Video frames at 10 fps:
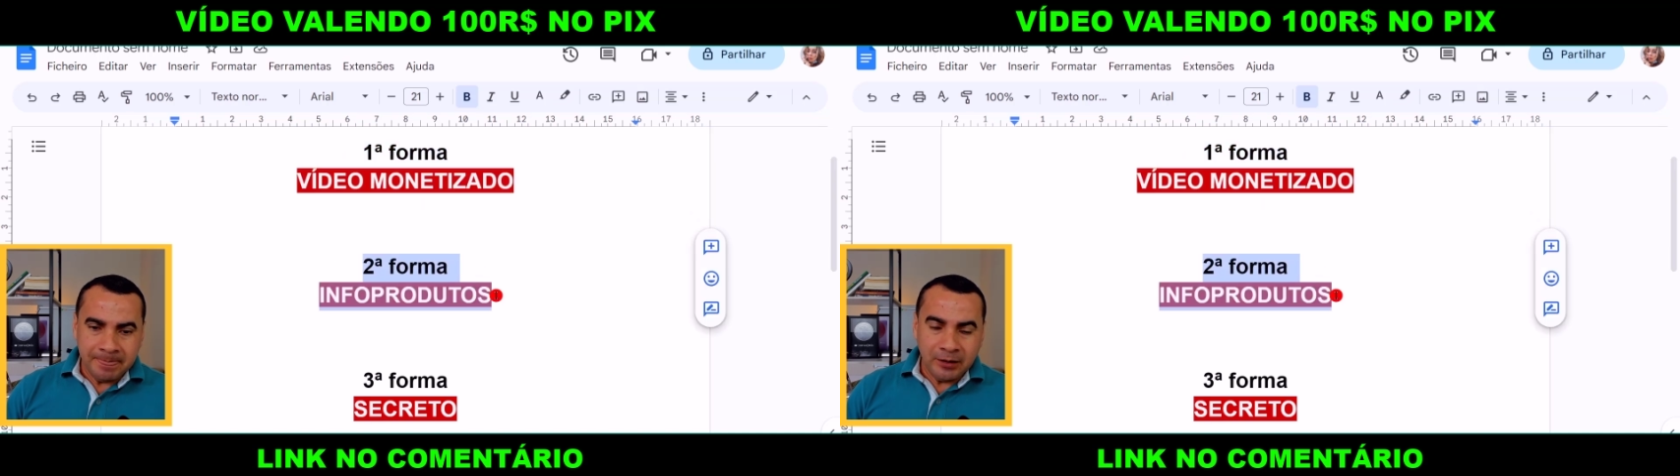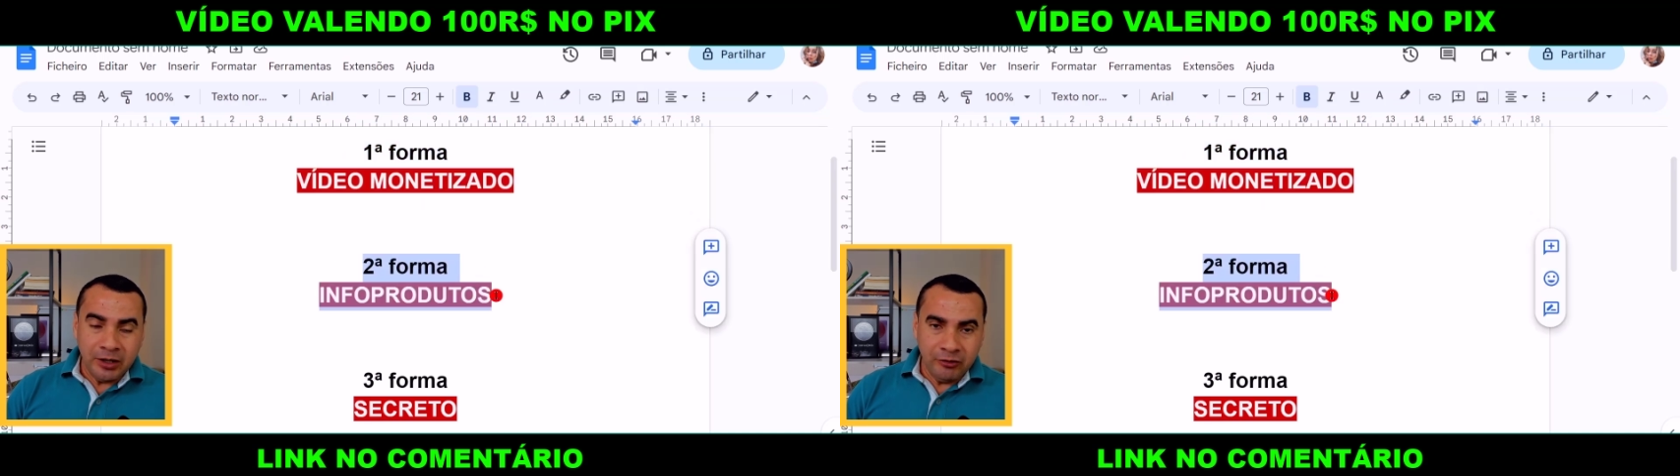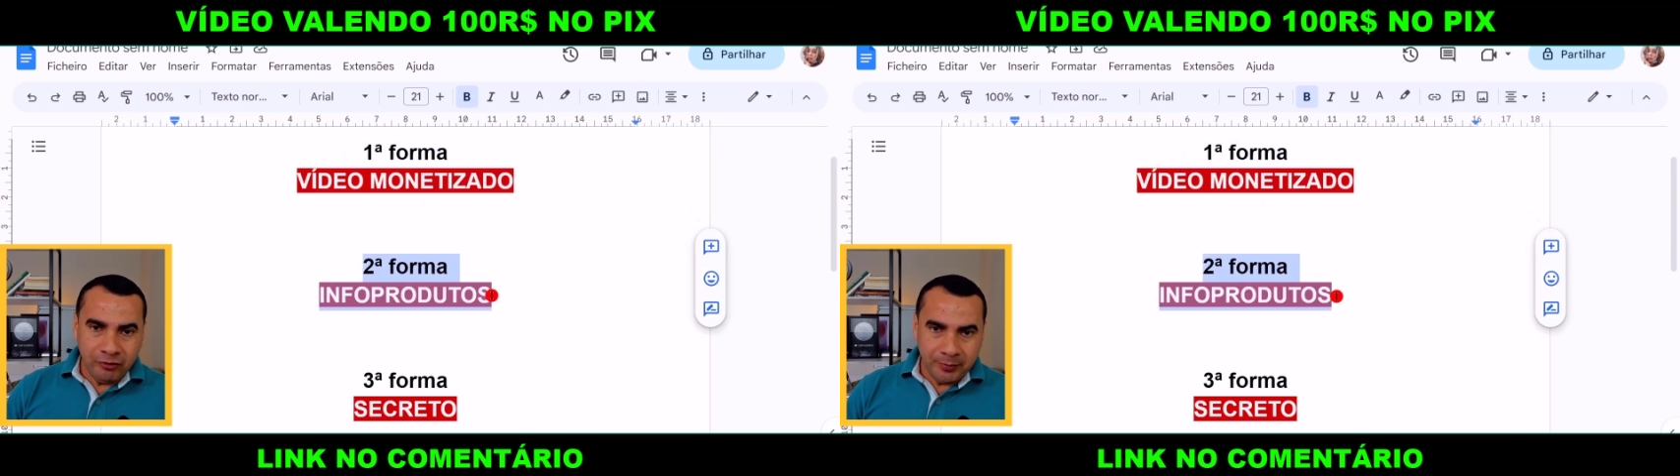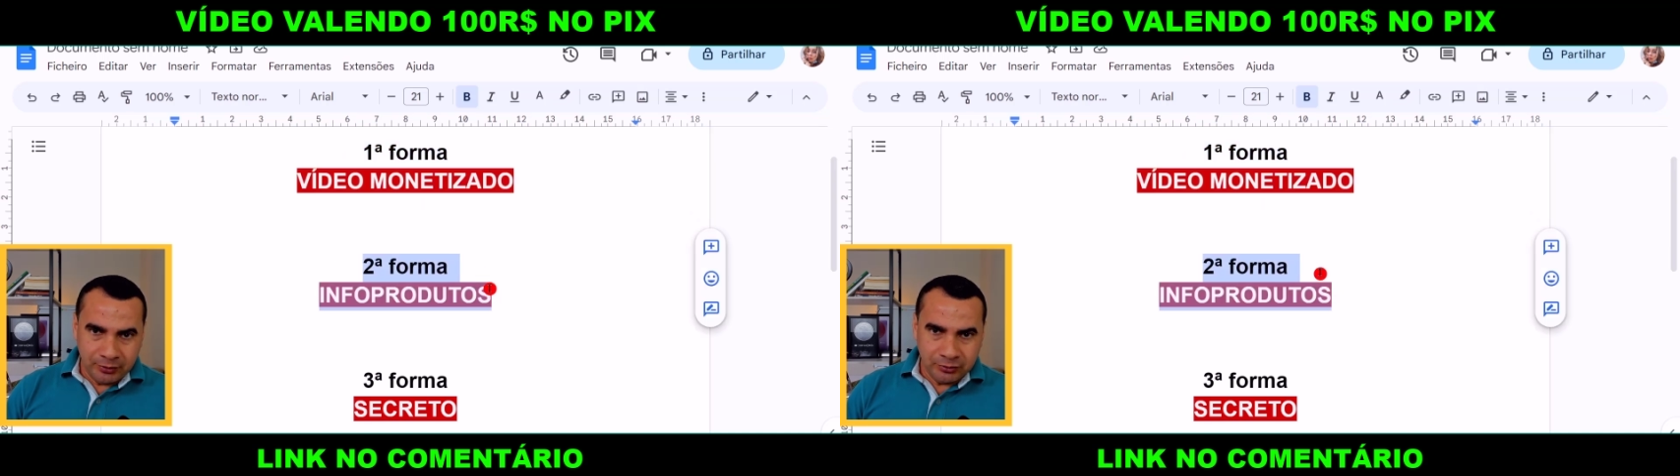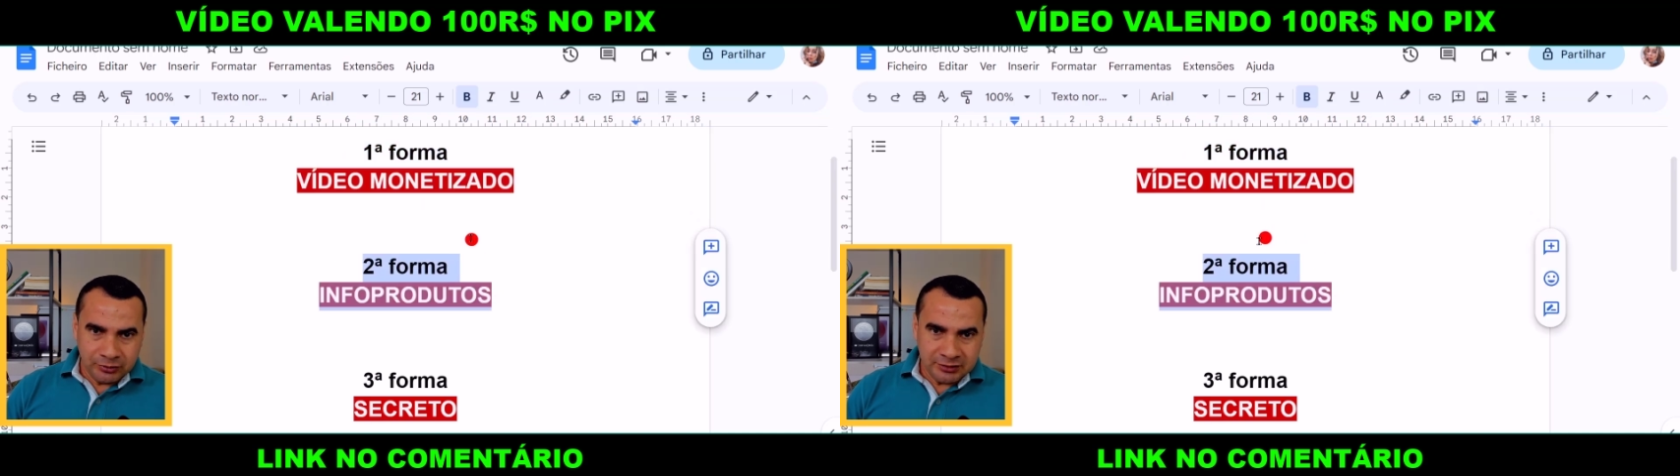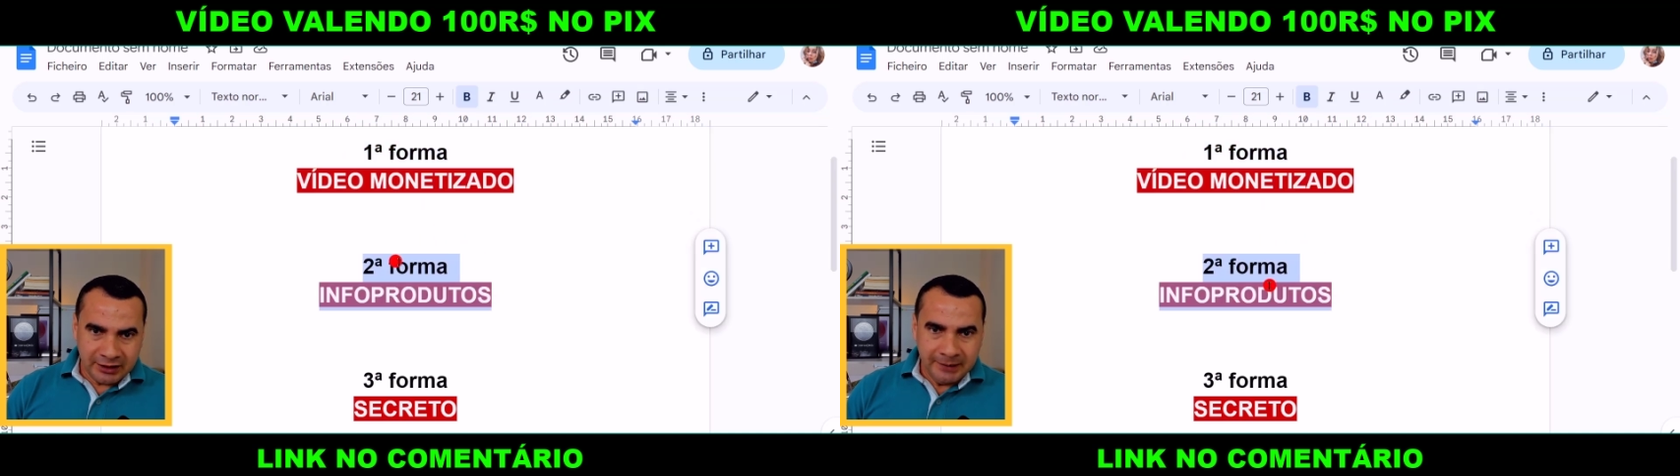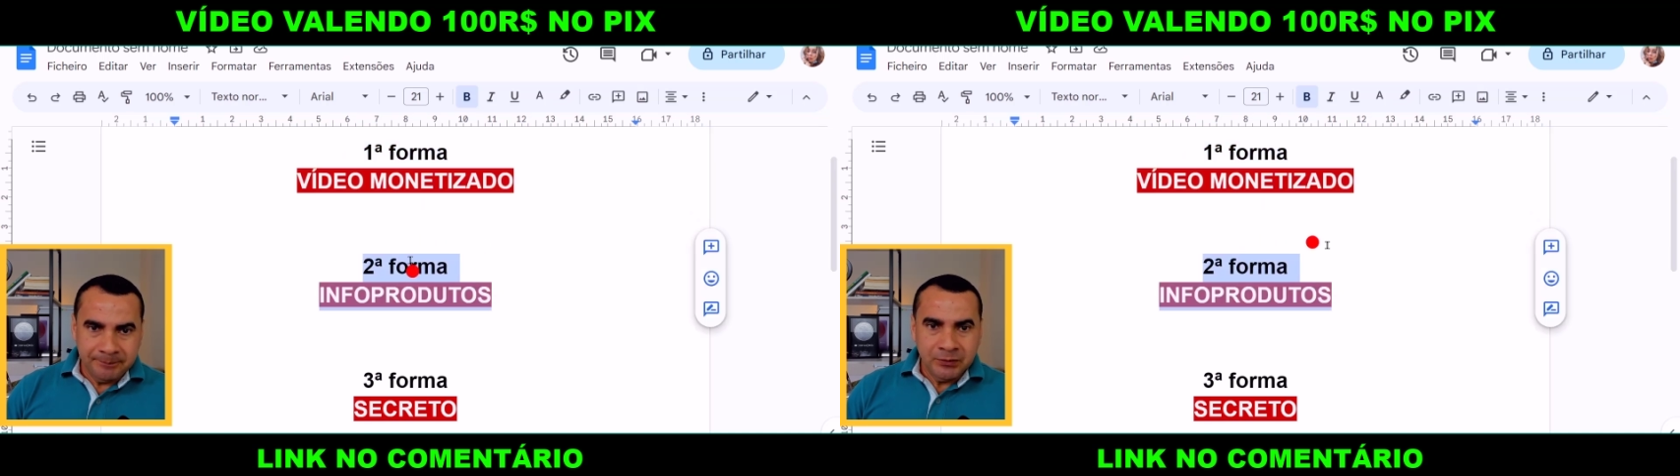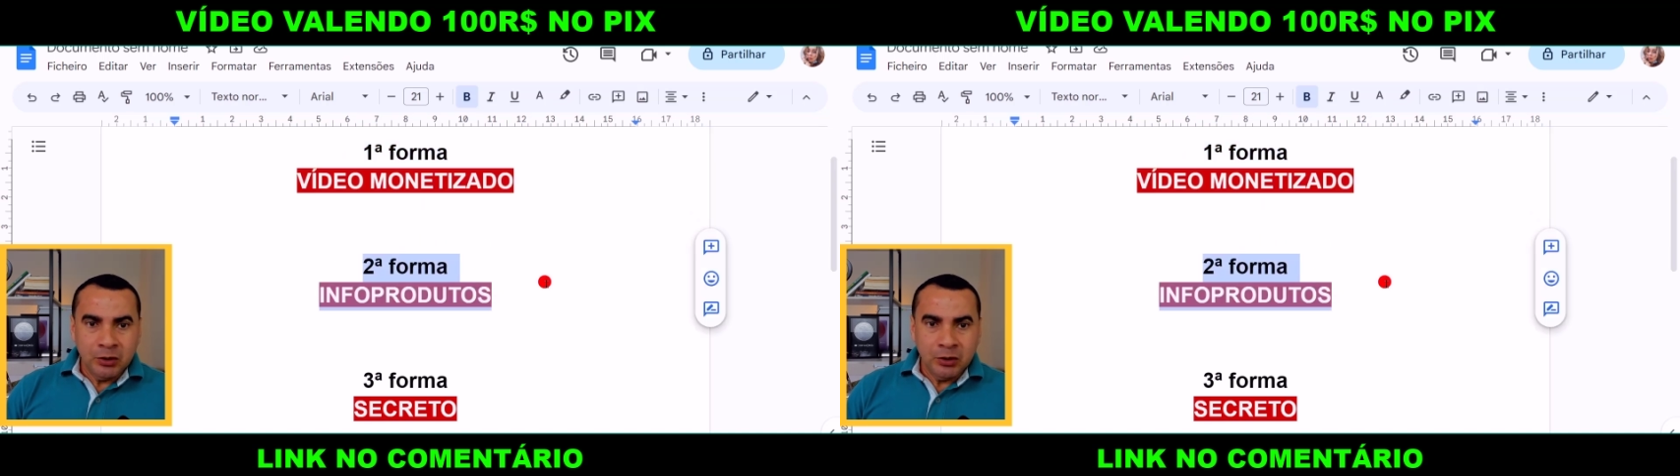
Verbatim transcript: infoprodutos, tá?